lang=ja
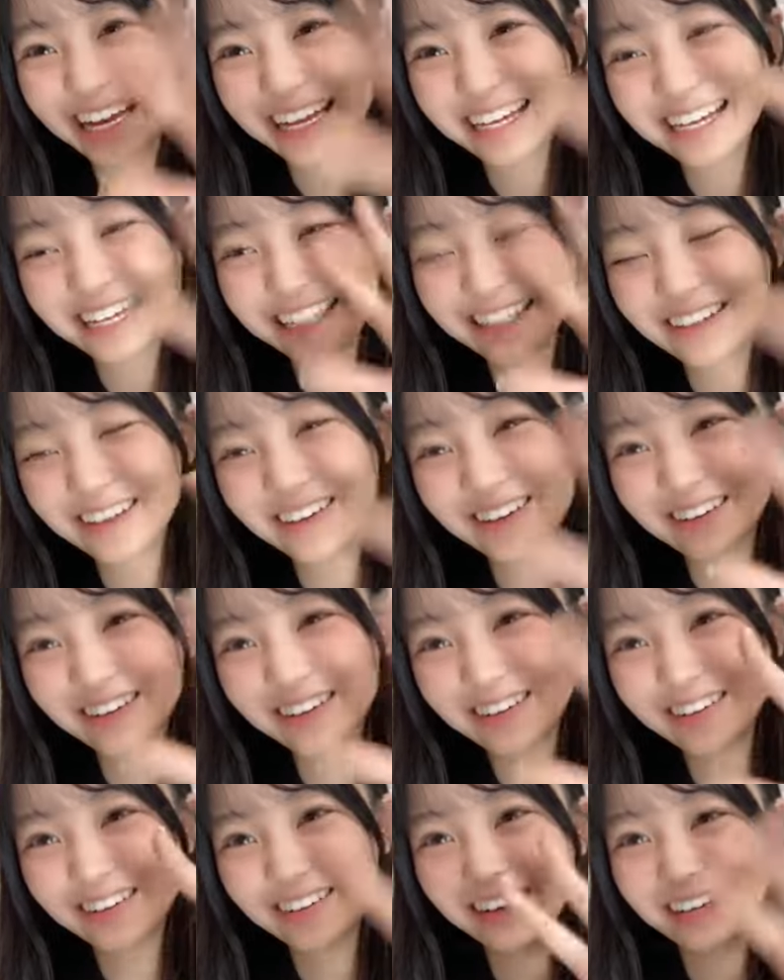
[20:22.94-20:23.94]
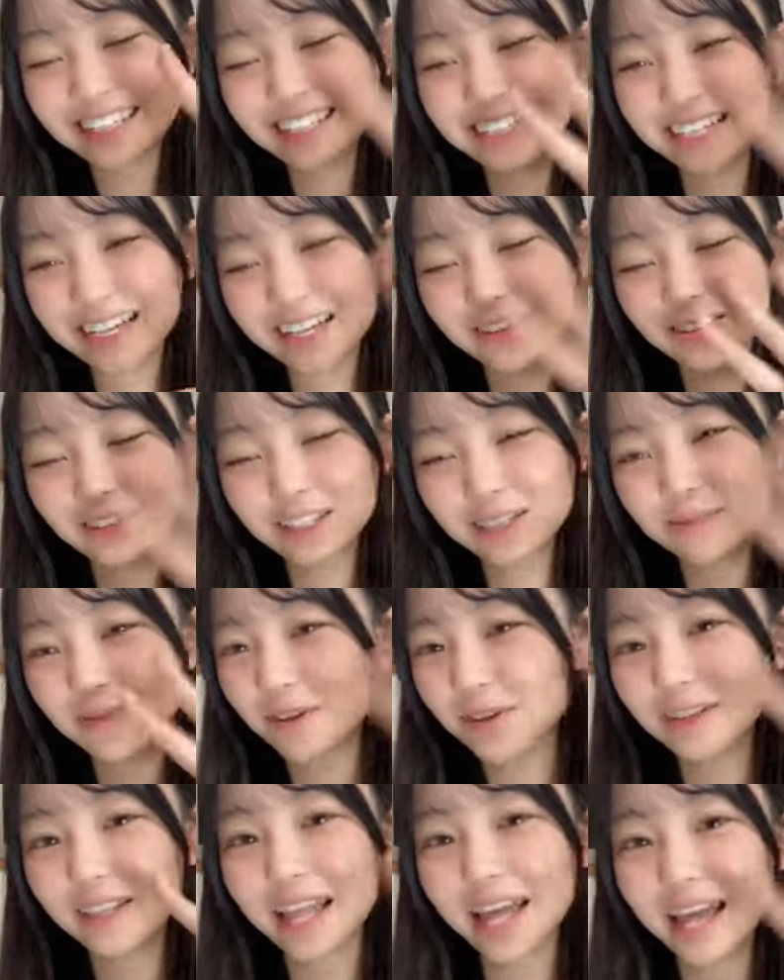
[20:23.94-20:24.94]
ありがとう明日楽し
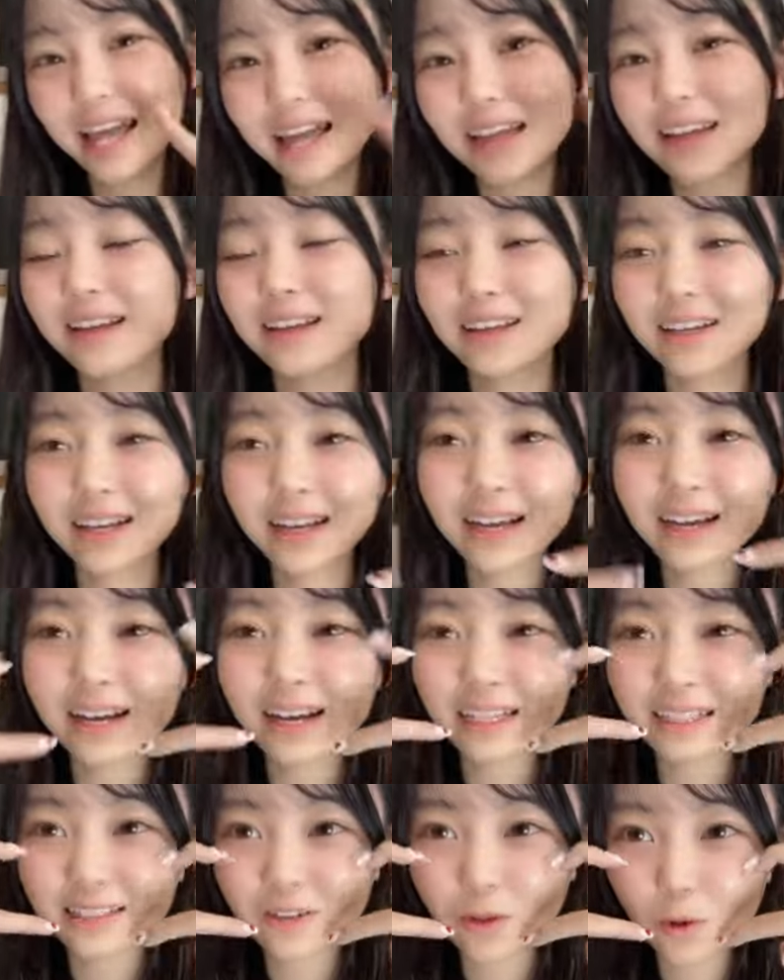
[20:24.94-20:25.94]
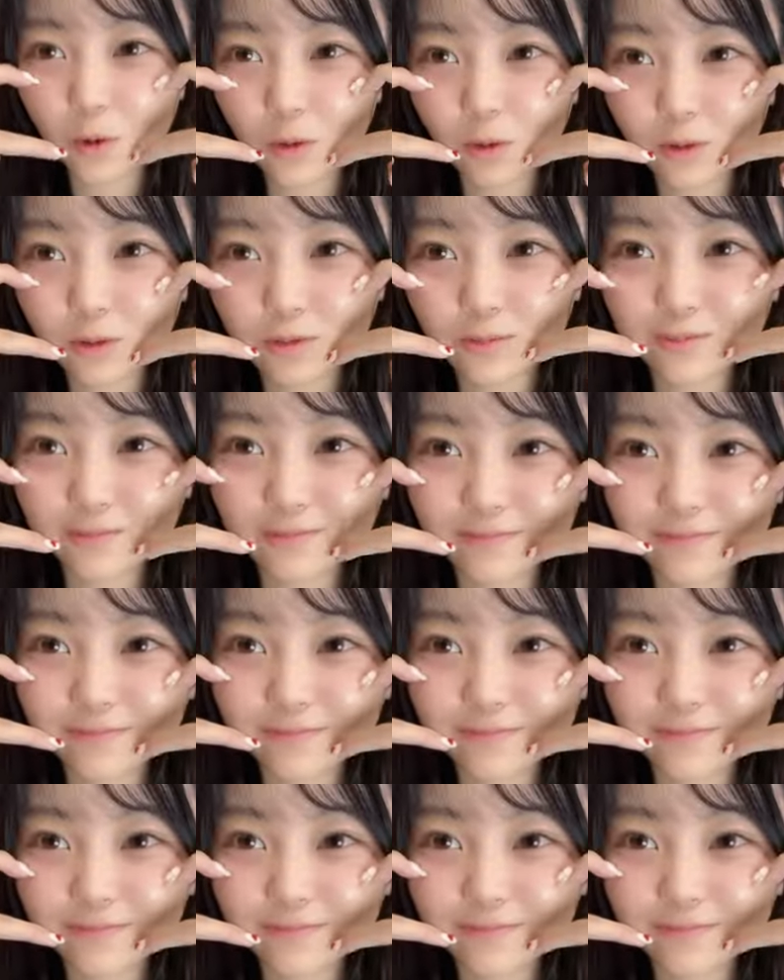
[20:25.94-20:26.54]
もうねハート